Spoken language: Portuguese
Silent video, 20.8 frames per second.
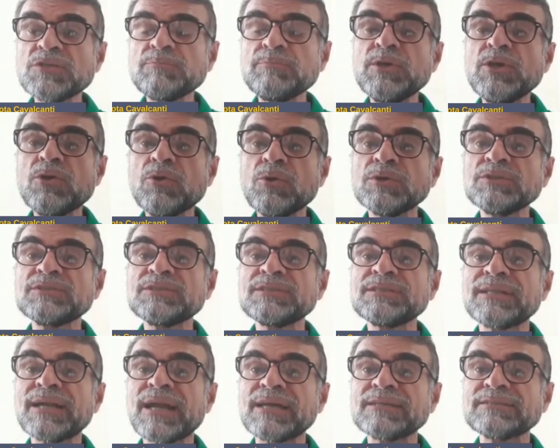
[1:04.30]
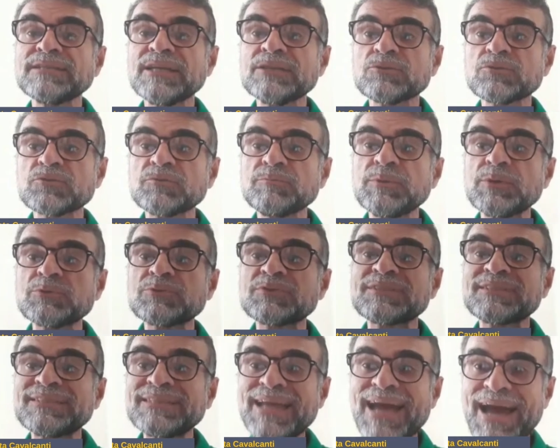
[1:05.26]
milhões e 300 mil
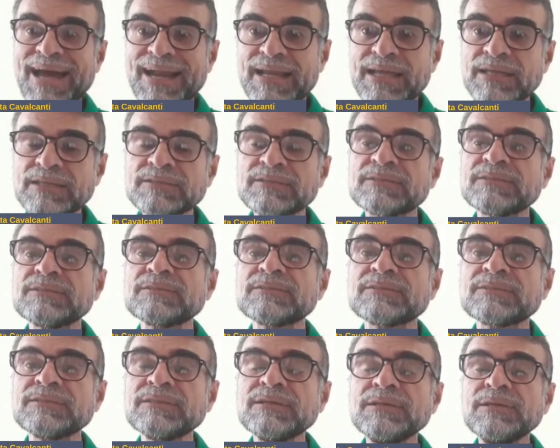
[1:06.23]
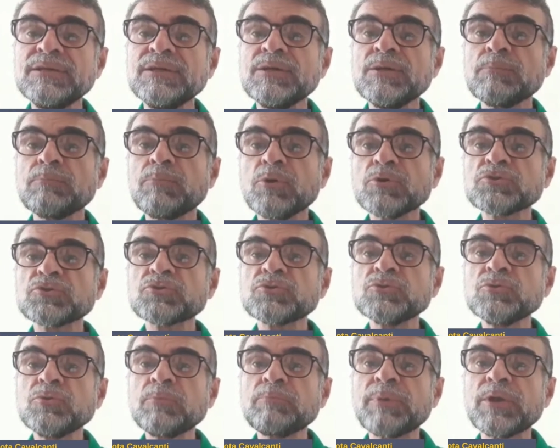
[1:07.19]
cearenses
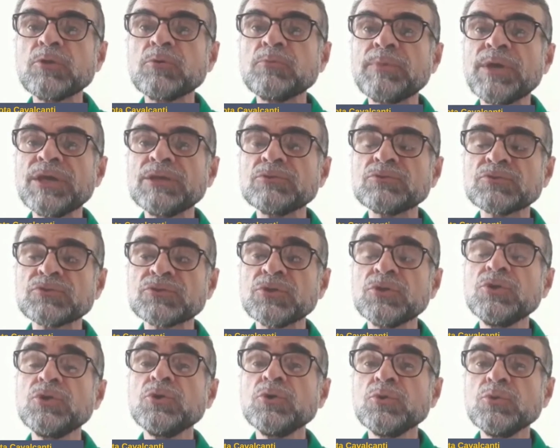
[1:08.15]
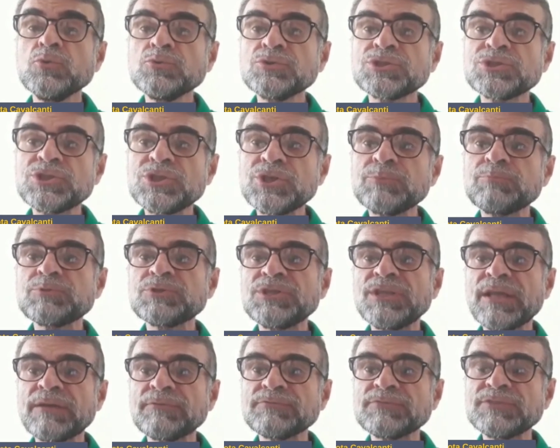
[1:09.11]
possuam pelo menos um tipo de
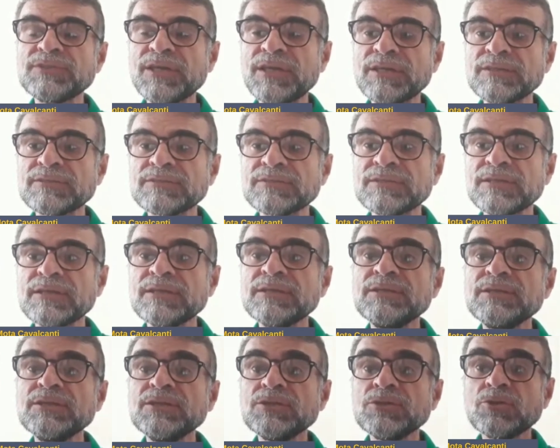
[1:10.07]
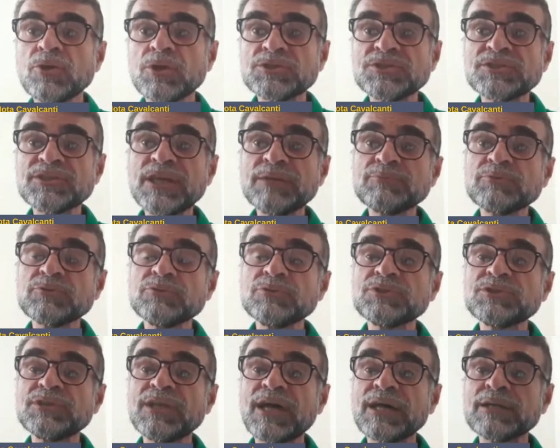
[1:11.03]
deficiência. Nós temos no
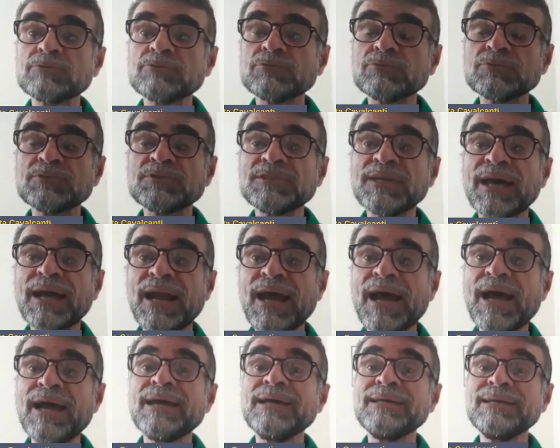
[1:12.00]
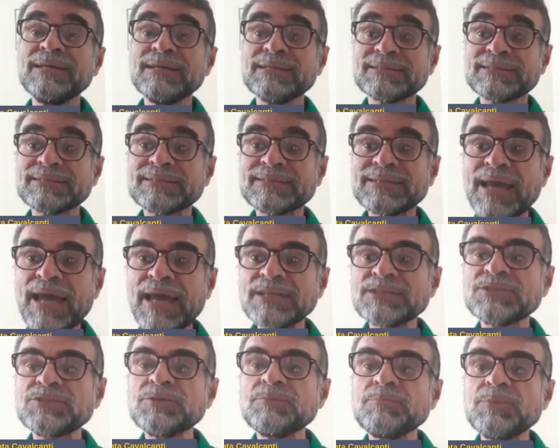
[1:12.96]
estado do Ceará
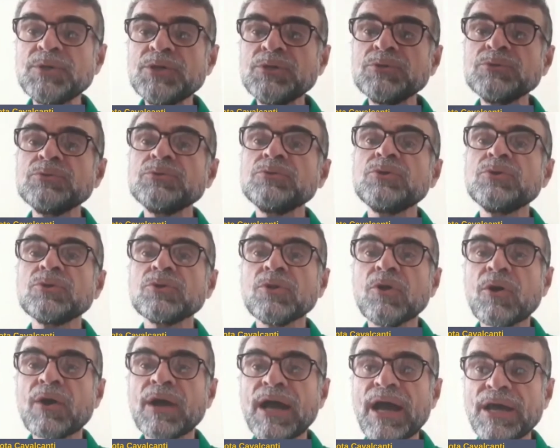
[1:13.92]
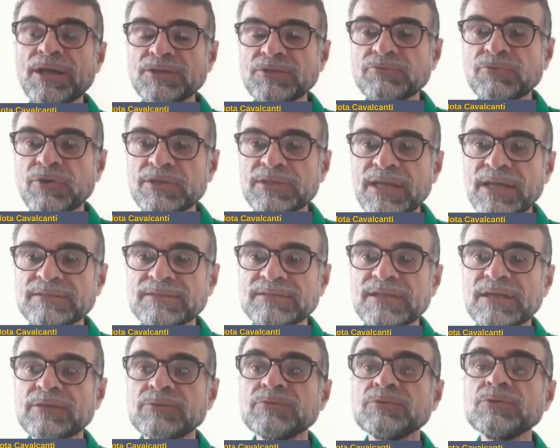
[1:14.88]
7 mil locais de
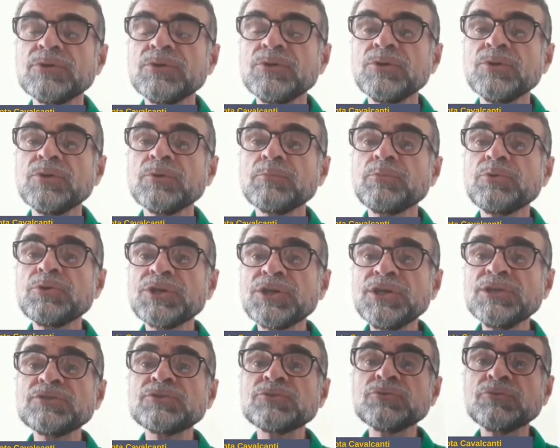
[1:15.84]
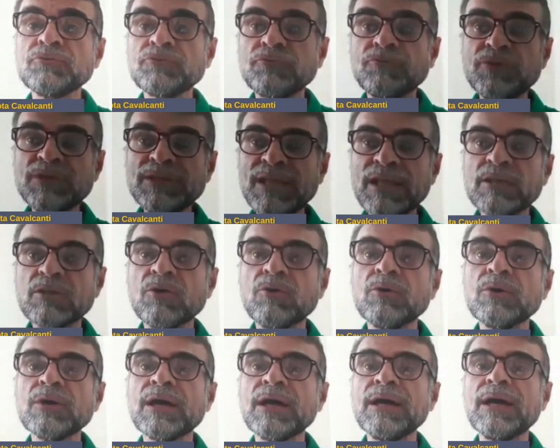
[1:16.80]
votação. Por isso, vida
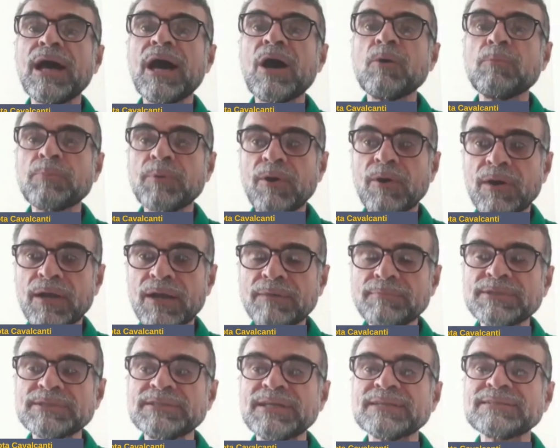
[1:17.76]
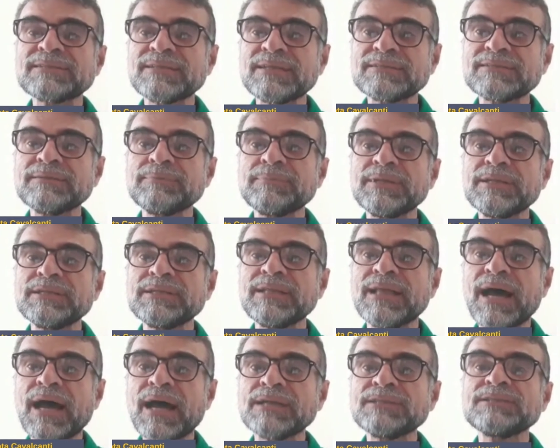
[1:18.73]
longa ao programa de
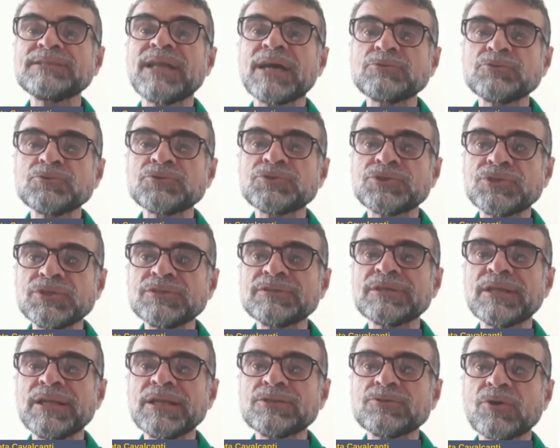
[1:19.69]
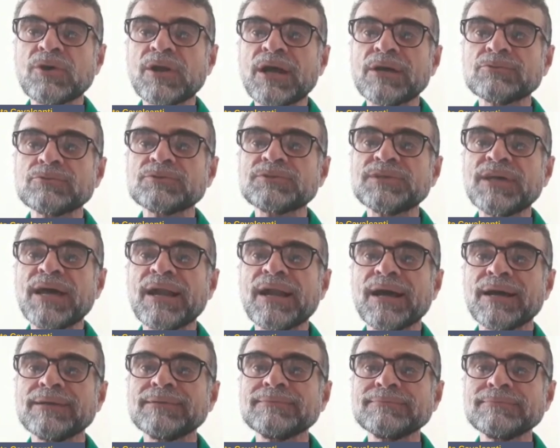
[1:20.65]
acessibilidade da Justiça Eleitoral do
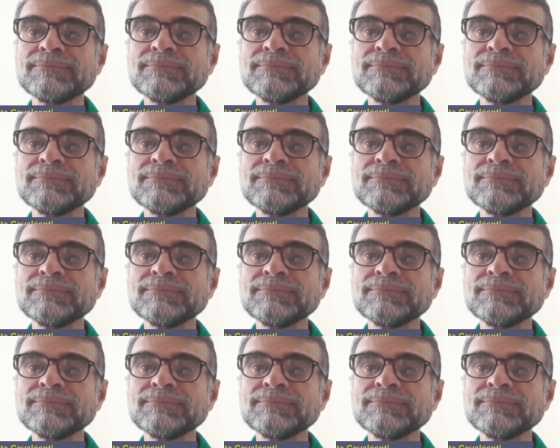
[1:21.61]
Ceará.